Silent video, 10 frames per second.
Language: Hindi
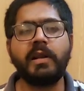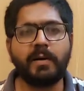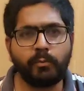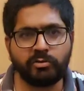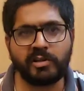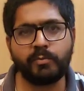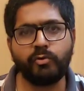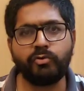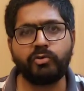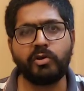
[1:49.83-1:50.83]
फिर आप मुझे
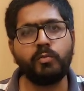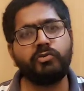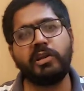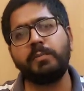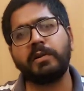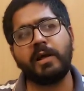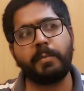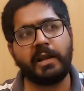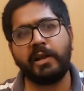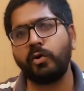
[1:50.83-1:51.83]
पूछते हो मुझे नहीं
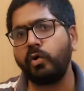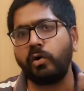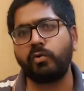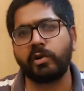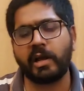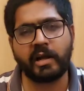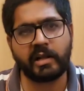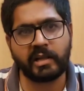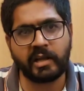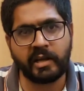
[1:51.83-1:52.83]
पता पहले दो डॉक्टर क्या
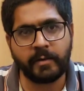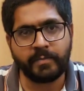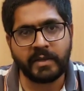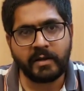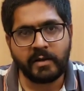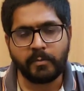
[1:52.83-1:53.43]
करके गए हैं